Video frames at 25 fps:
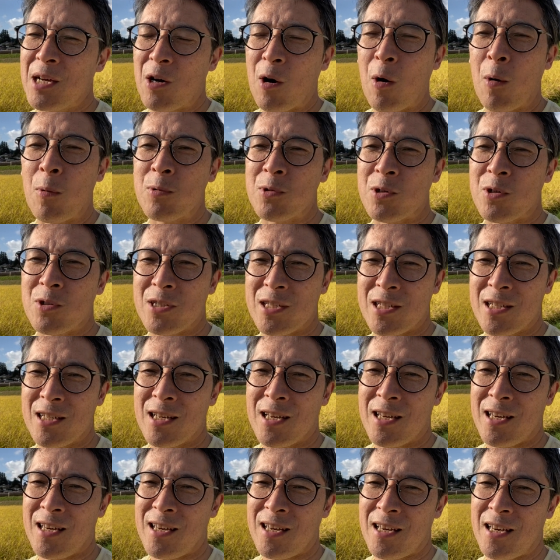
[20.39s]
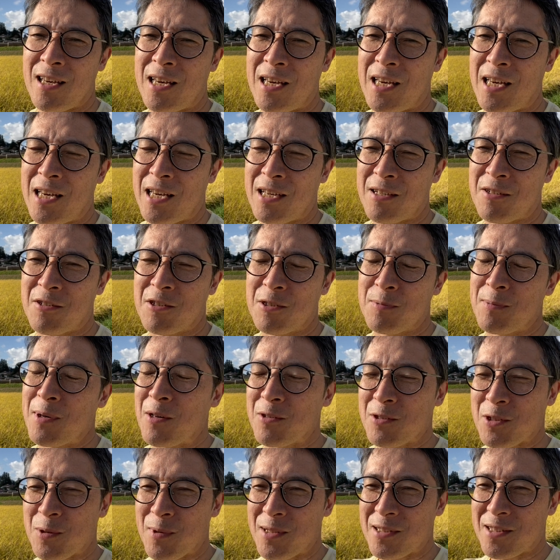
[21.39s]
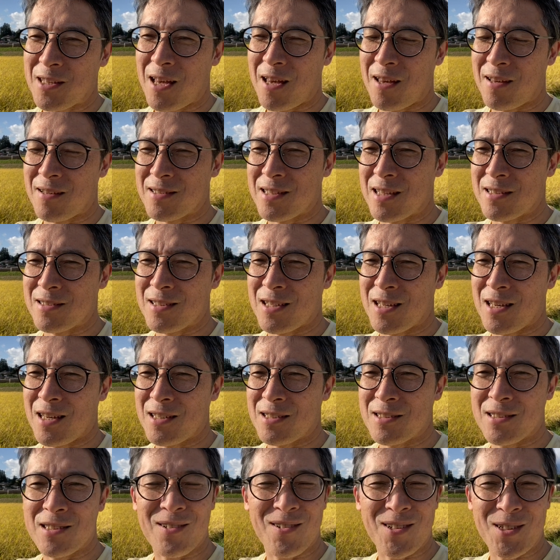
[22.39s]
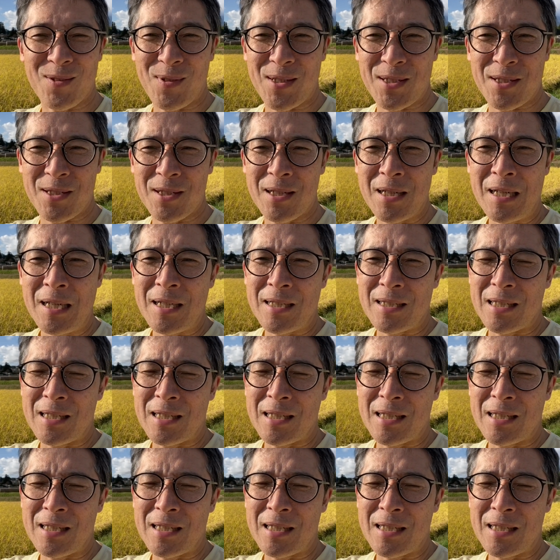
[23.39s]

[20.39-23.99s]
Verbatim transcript: おもろに、えー、車を止めて撮影しております。